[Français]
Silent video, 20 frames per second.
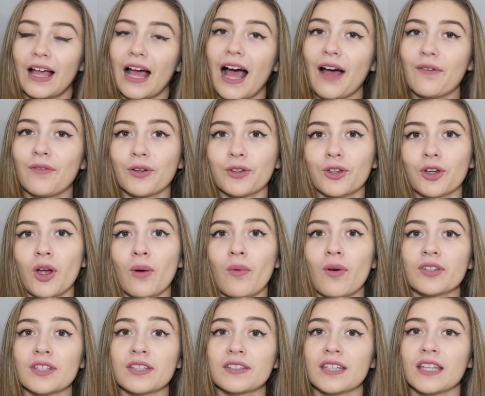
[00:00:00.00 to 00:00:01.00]
Avant de
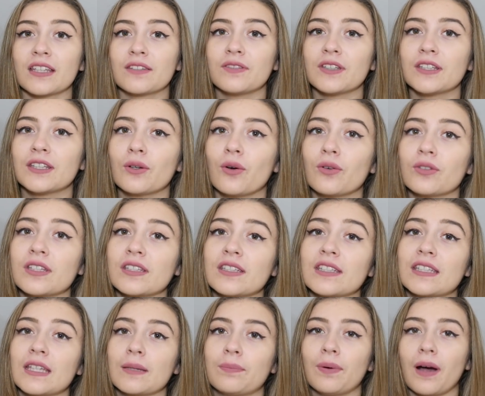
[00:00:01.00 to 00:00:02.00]
commencer cette vidéo,
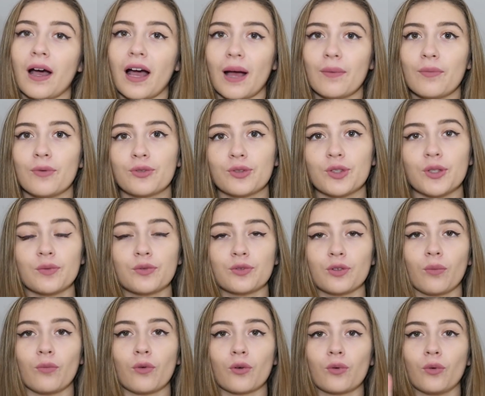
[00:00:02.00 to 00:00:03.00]
n'hésitez pas à me suivre
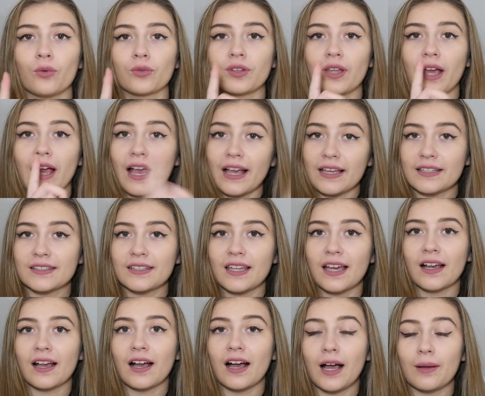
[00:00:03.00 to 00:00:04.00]
sur mon compte
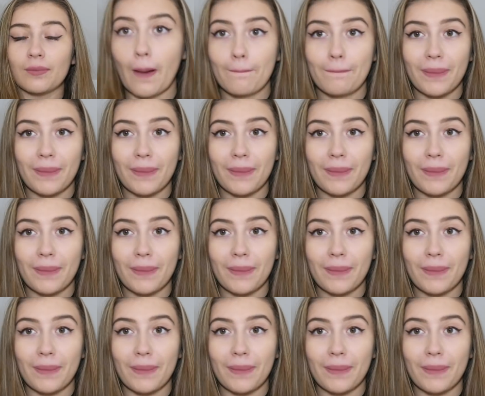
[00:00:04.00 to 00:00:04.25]
Instagram